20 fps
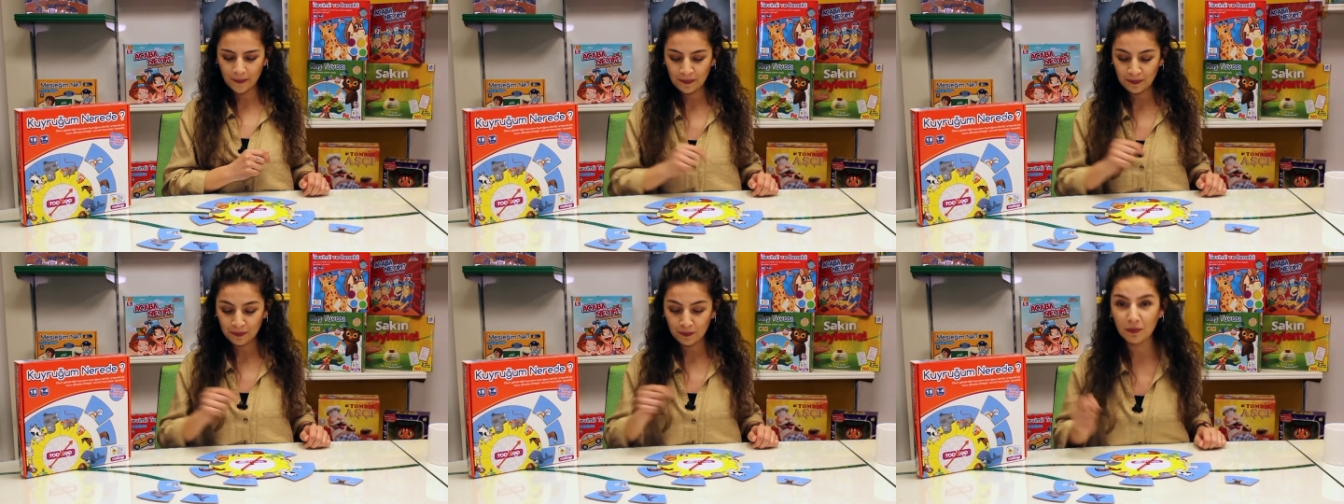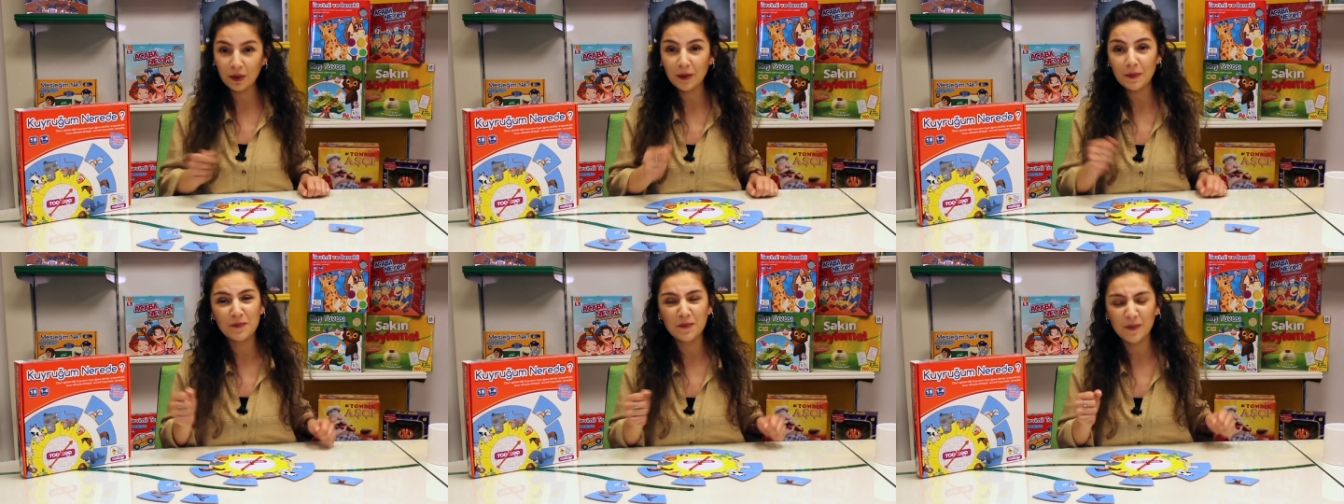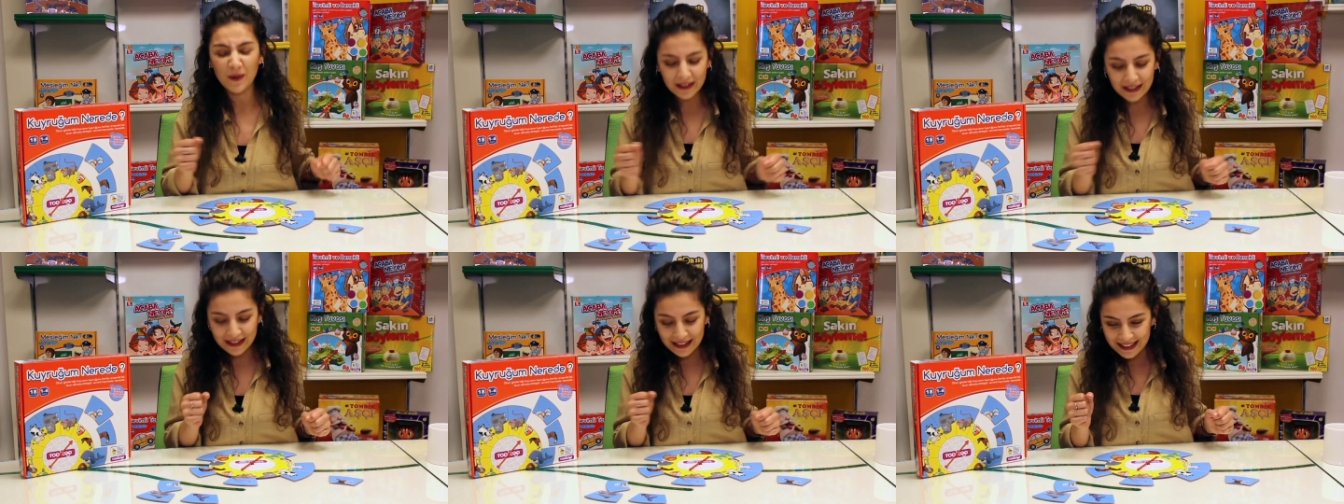Bir
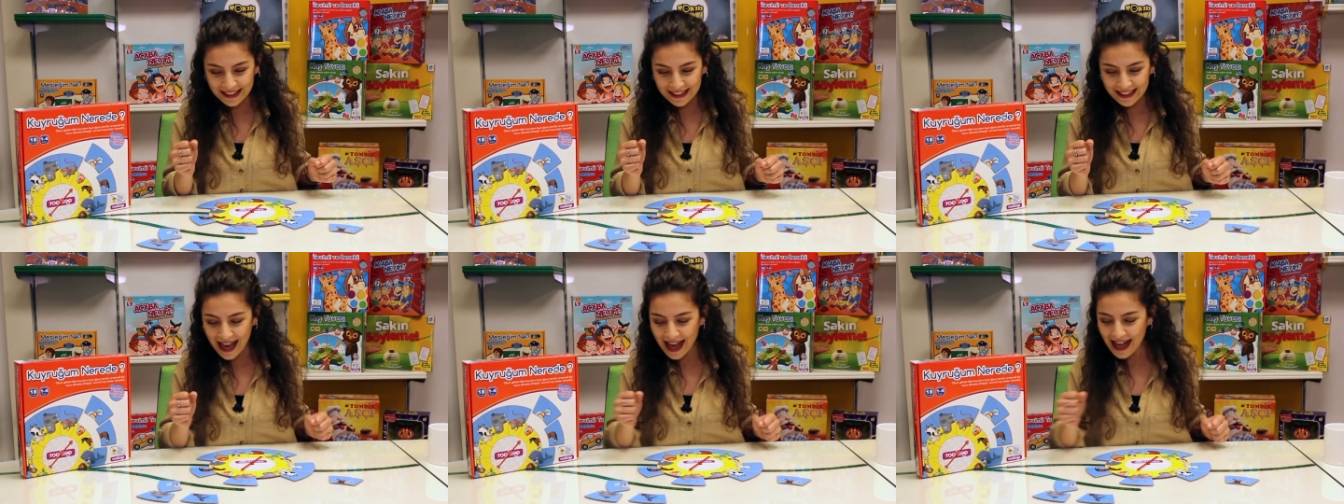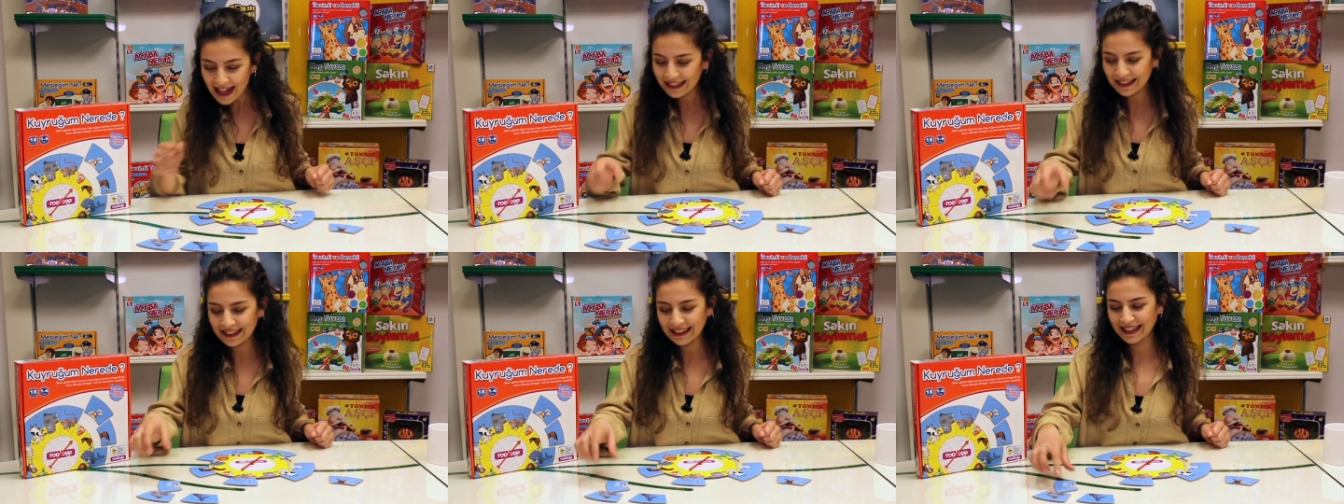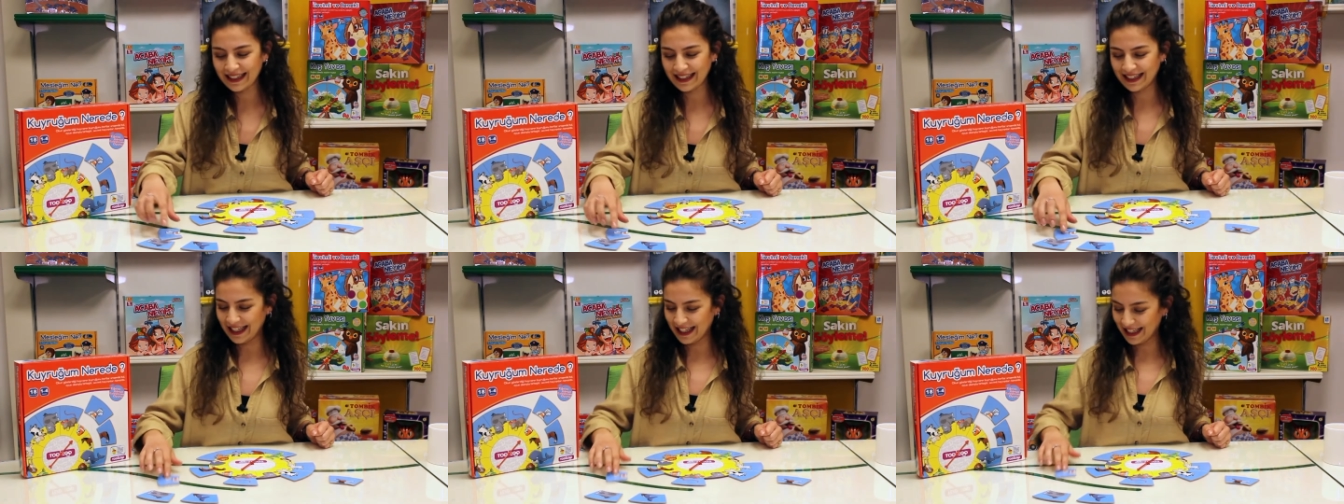balık geldi.
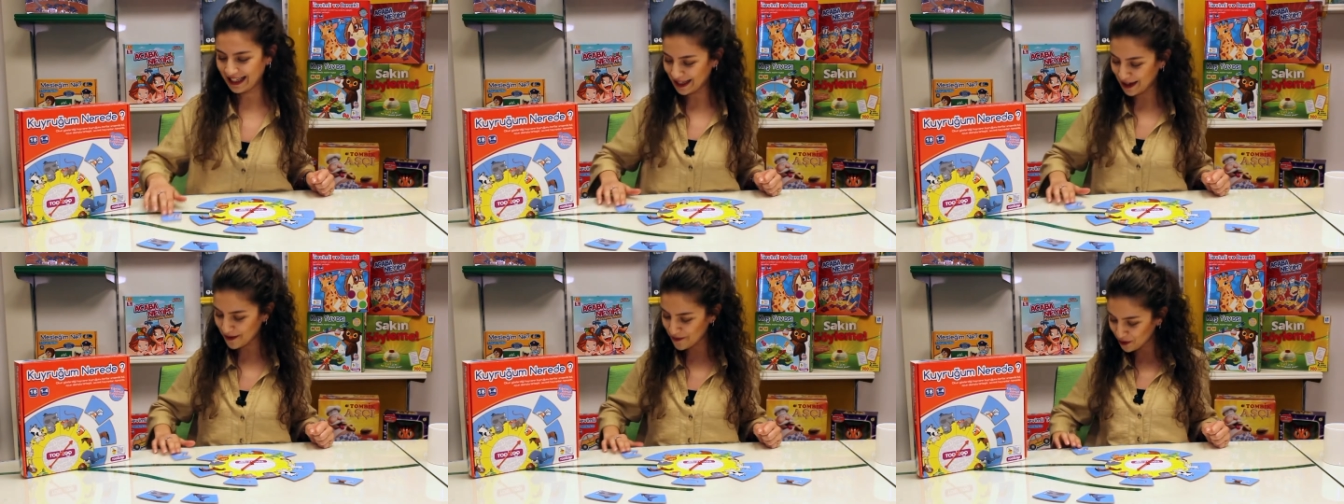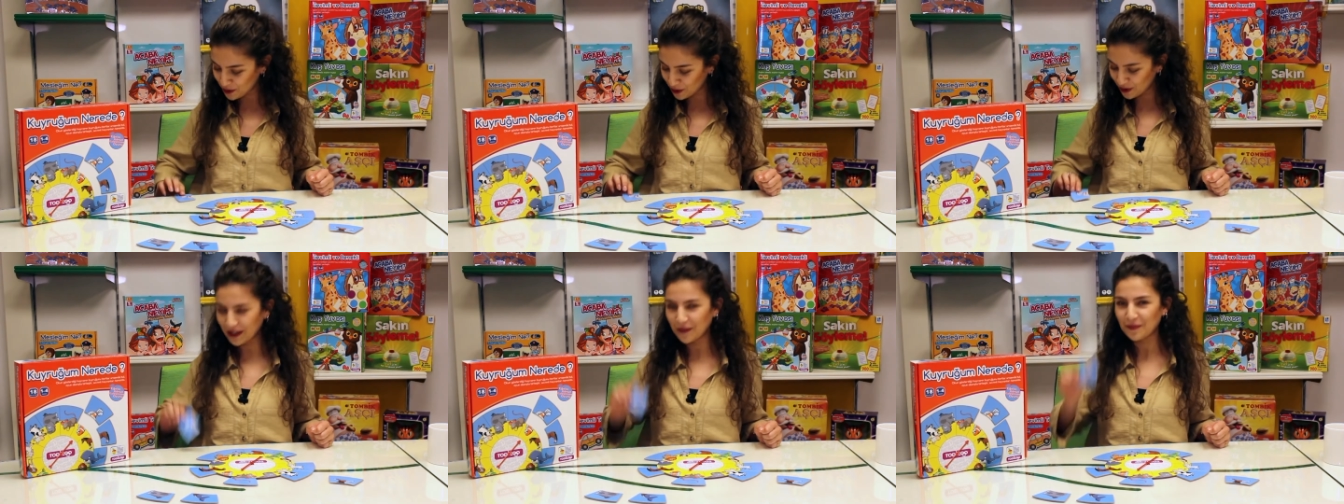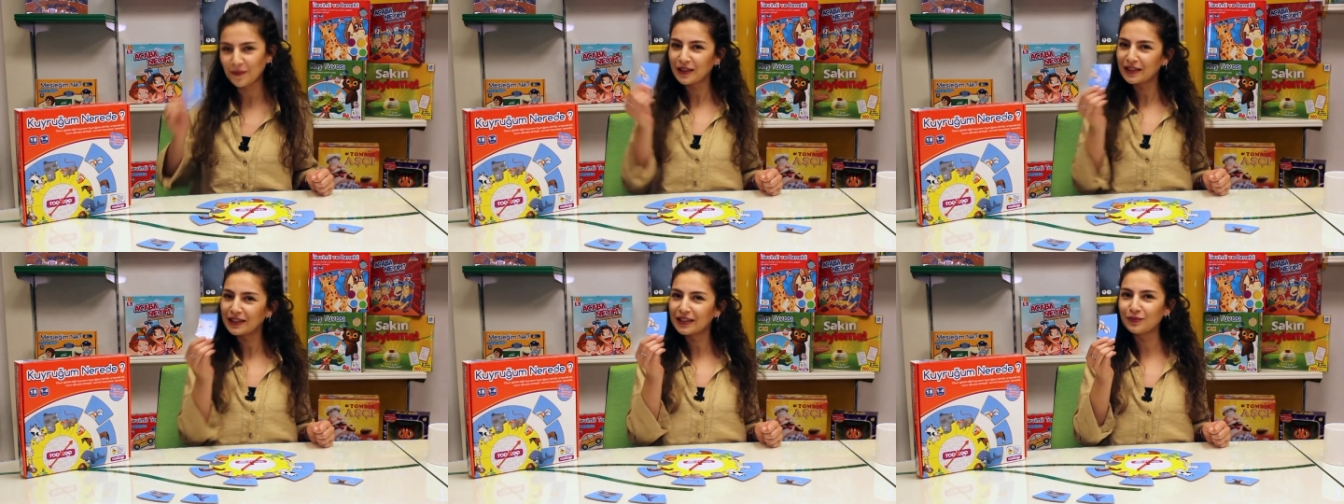işte burada
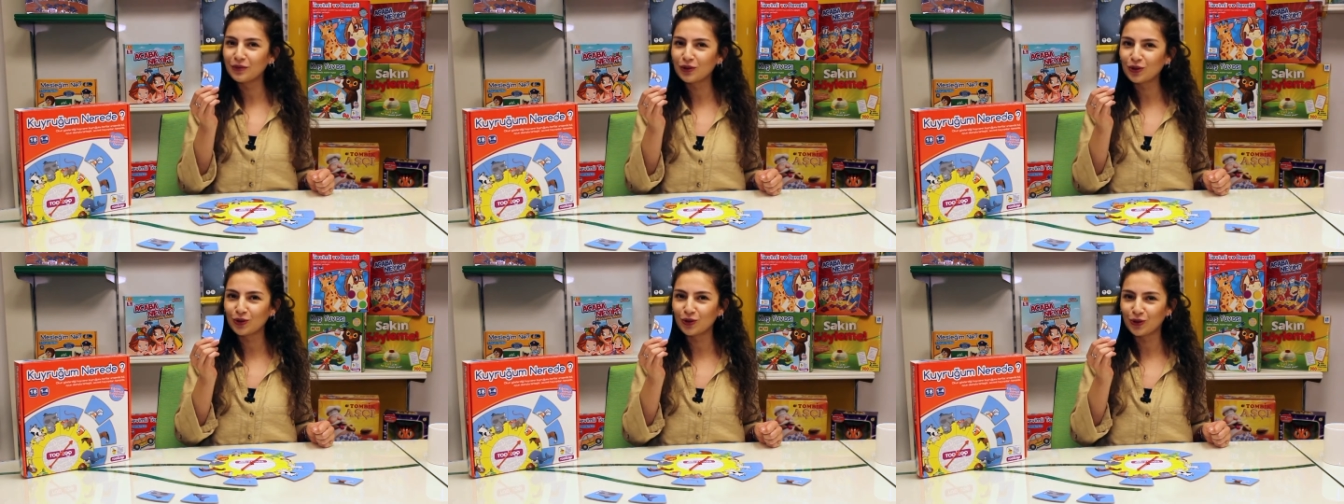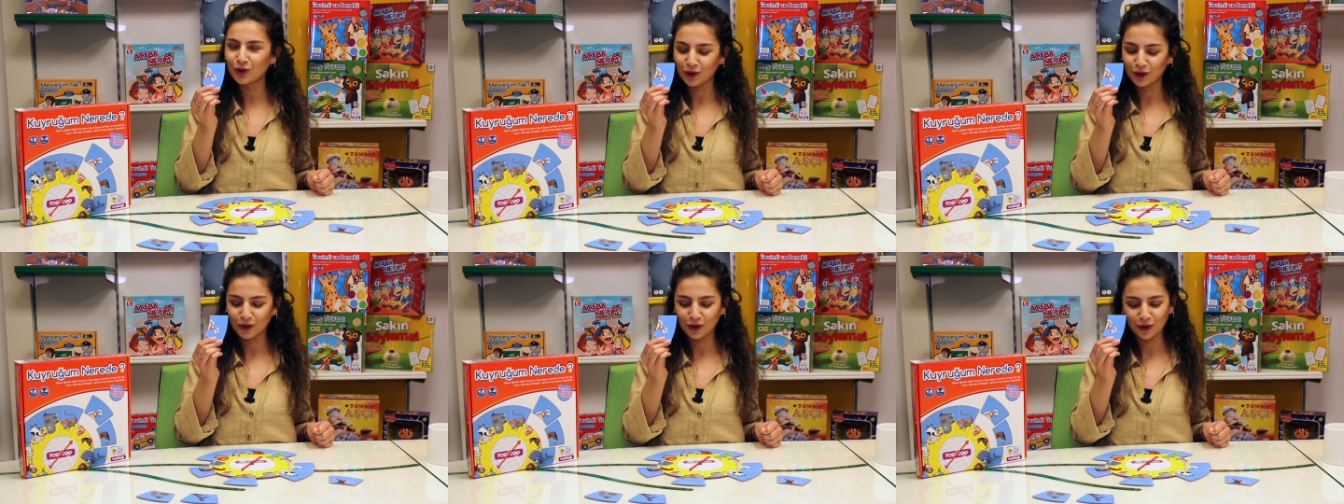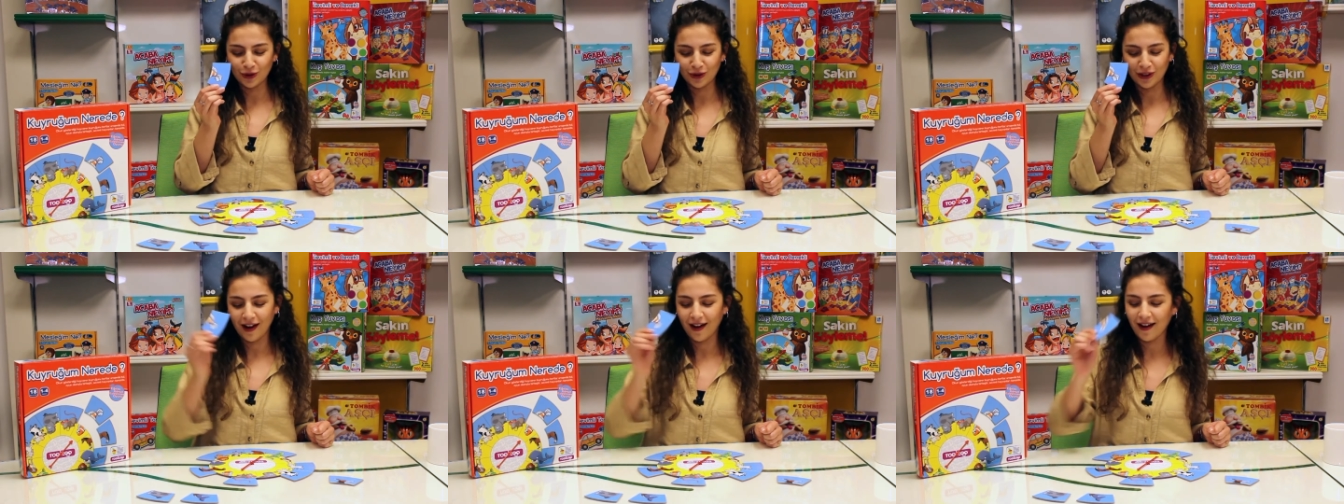balığımın kuyruğu
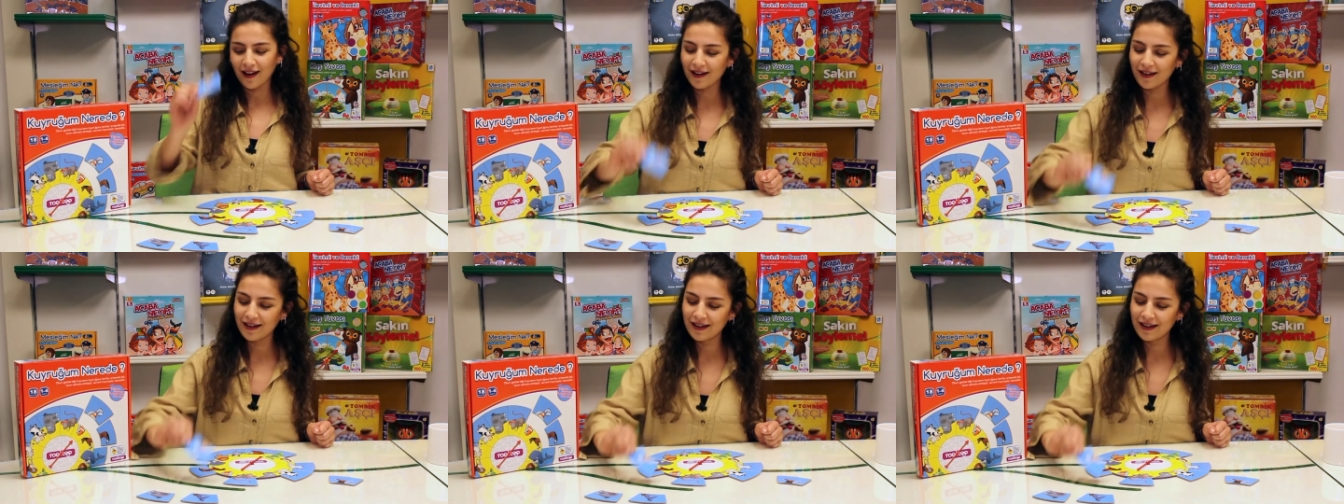da.